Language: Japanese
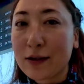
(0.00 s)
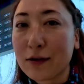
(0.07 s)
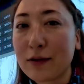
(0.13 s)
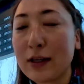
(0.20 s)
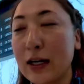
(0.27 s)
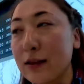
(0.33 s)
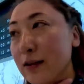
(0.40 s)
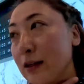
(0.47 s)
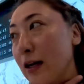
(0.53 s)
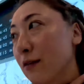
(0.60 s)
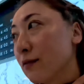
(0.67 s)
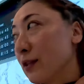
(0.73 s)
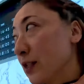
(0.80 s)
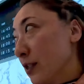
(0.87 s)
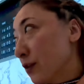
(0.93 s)

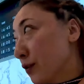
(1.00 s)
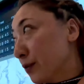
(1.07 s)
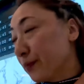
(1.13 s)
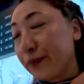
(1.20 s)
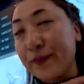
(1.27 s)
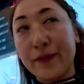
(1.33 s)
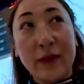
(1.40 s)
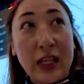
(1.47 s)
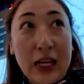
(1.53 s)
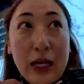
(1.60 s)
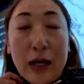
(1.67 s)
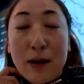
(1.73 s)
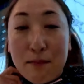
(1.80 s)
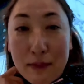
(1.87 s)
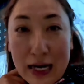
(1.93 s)
ストクラスラウンジの
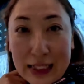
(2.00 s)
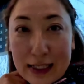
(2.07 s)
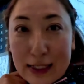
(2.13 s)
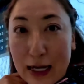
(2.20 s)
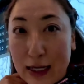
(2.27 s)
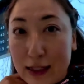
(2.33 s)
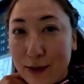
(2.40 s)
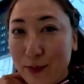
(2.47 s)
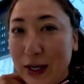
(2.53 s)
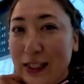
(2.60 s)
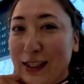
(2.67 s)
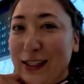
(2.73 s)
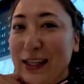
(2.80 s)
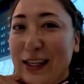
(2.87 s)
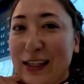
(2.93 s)
マッサージ
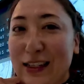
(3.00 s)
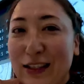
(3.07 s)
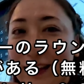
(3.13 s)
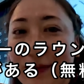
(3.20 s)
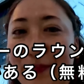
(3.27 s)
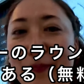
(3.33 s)
待ちです